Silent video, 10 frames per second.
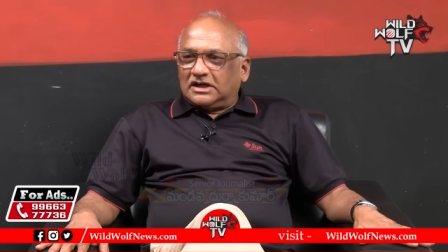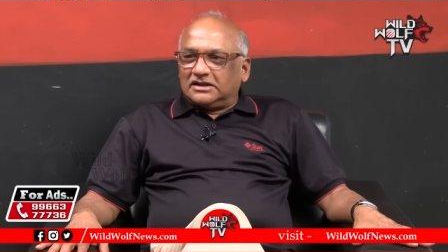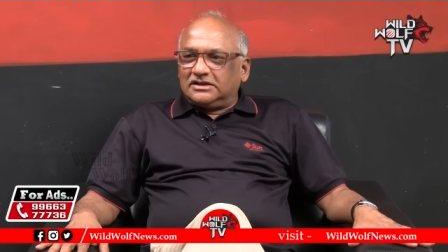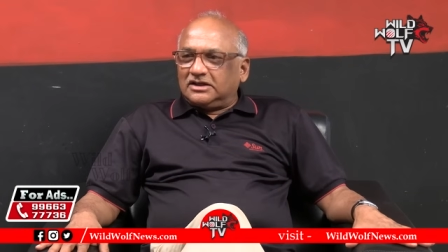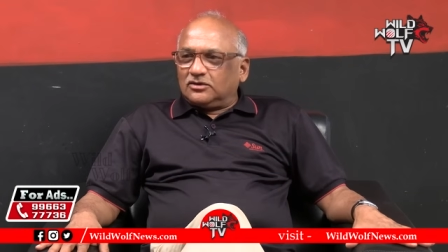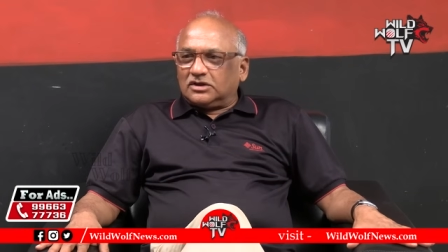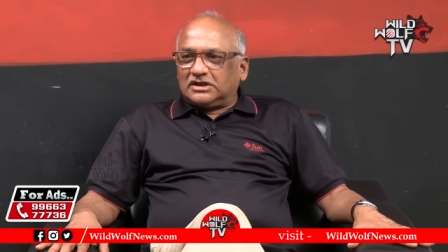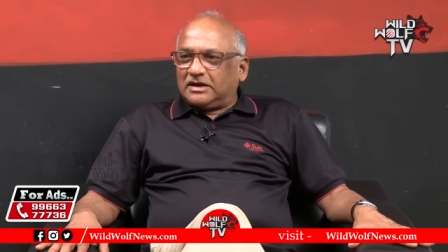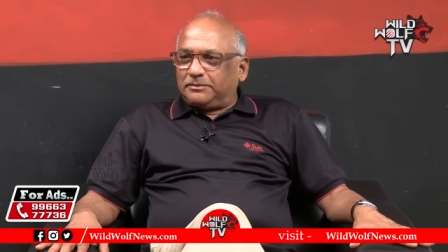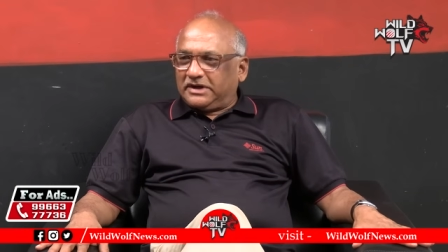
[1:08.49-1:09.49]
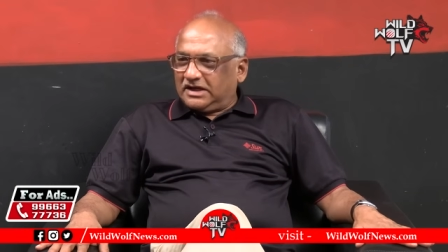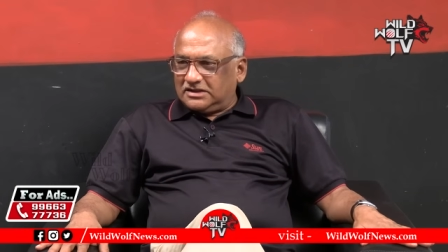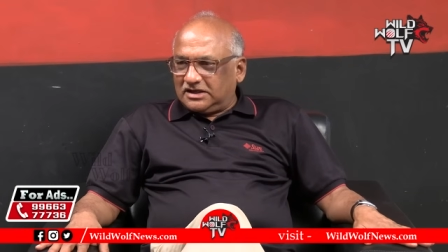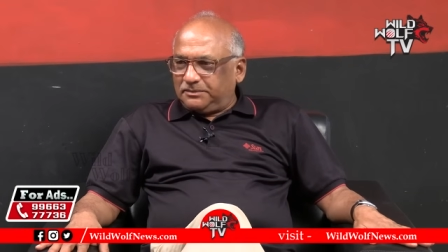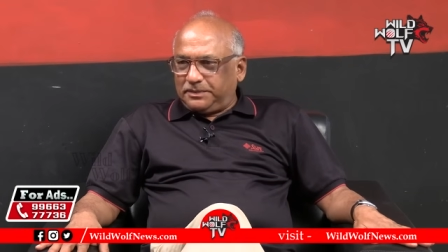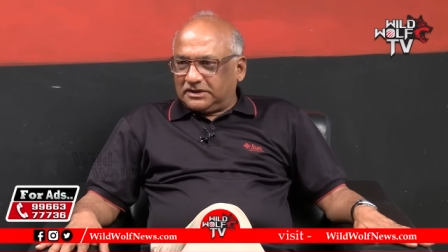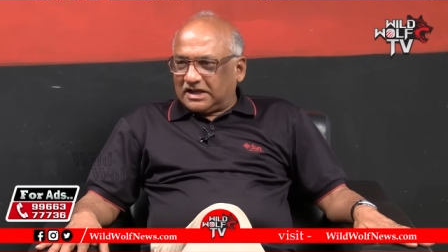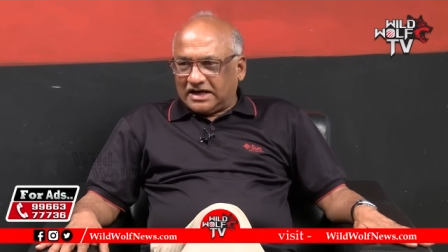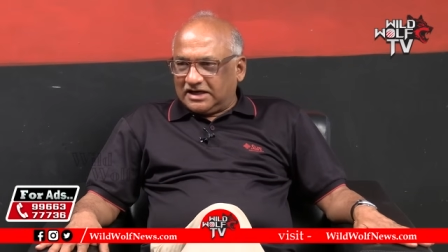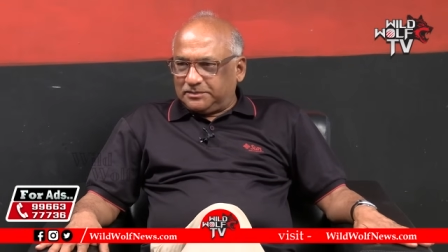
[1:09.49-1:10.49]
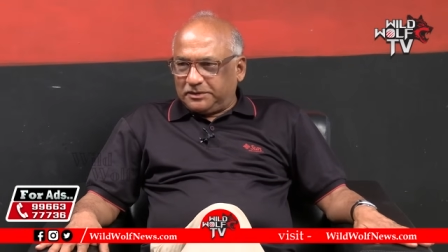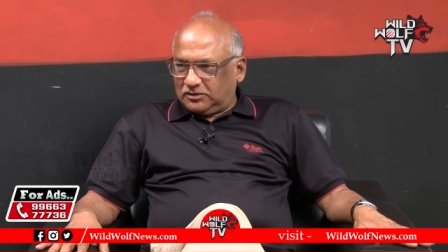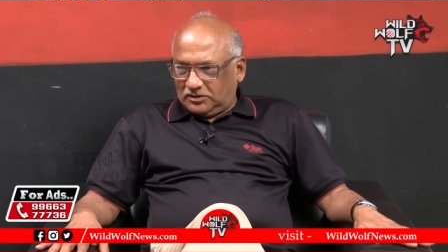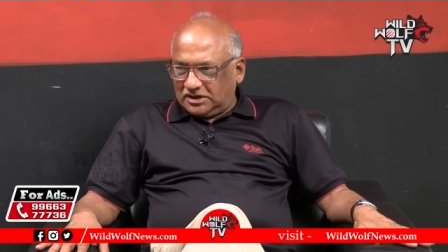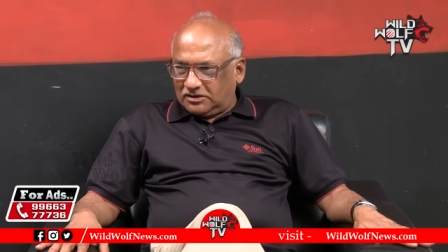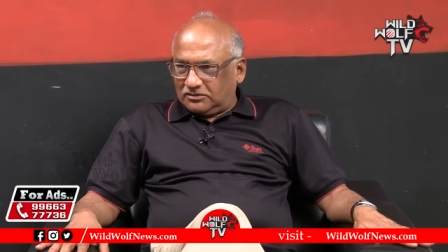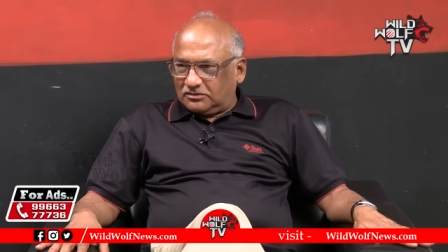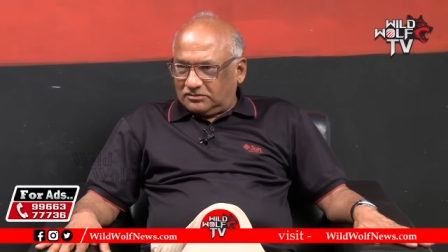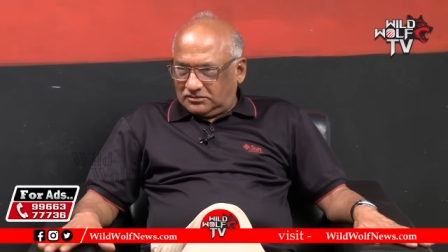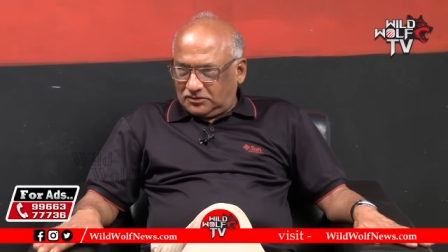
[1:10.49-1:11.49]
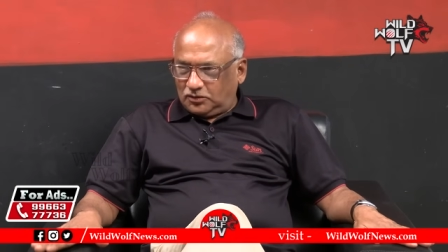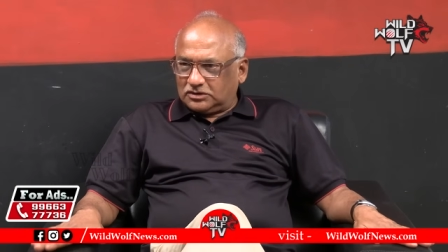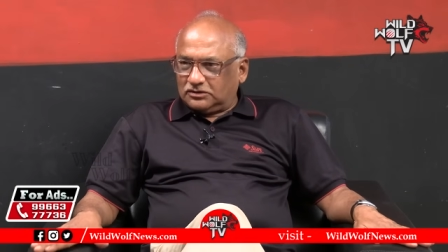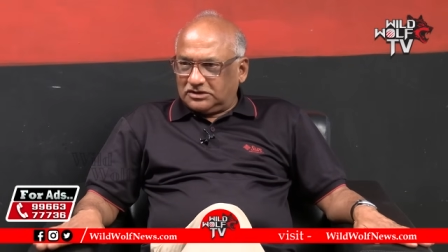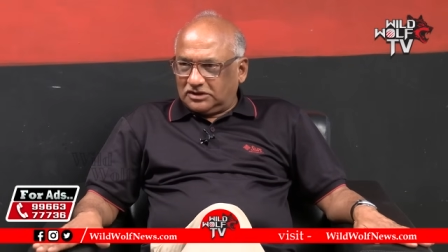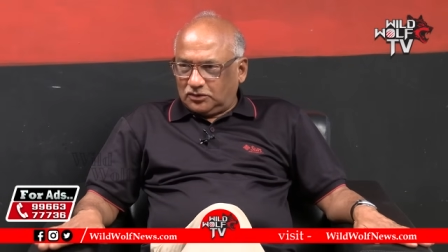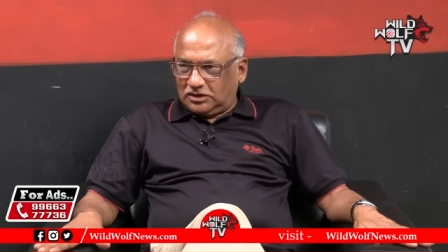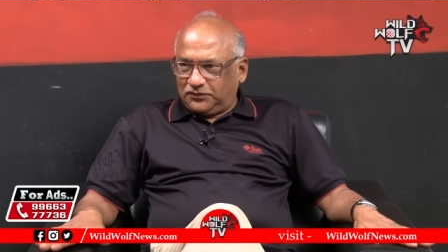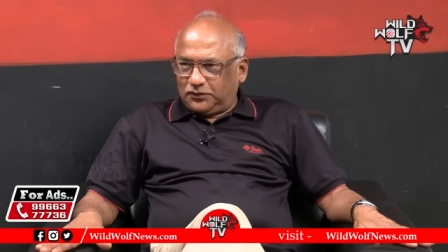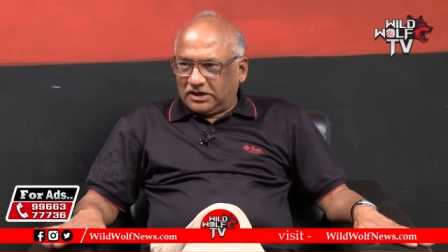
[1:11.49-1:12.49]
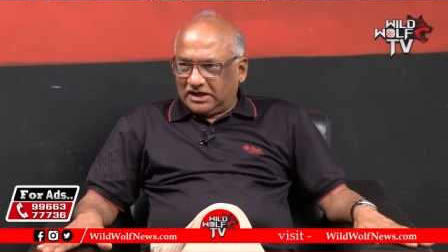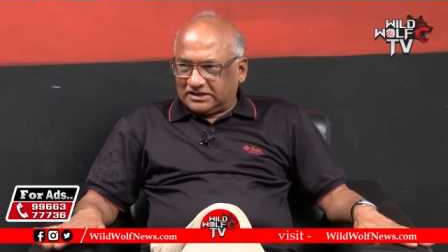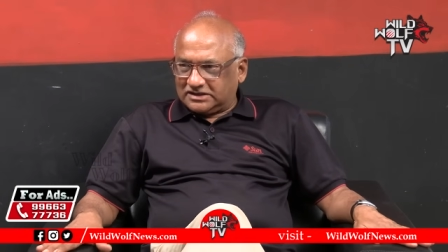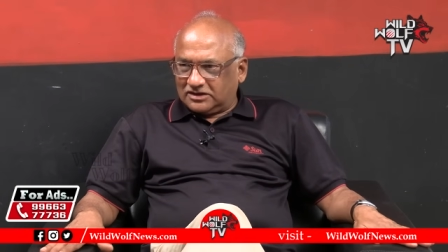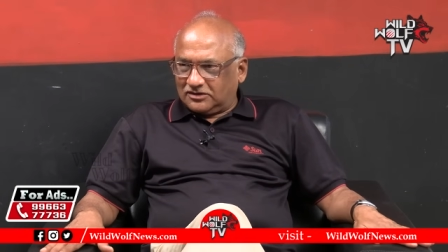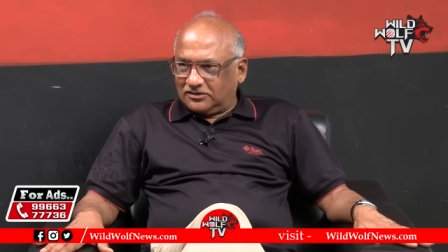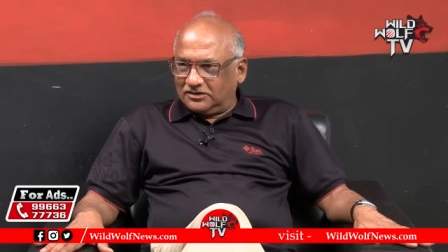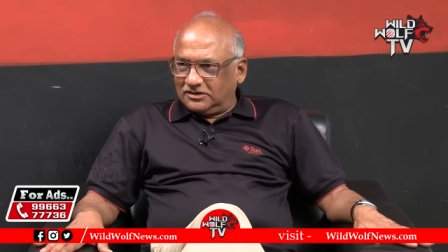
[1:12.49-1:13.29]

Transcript: అందుకే నూట డెబ్బై ఐదు అని టార్గెట్ పెట్టుకున్నాడు టూ థౌజండ్ ట్వంటీ ఫోర్ ఎలక్షన్లో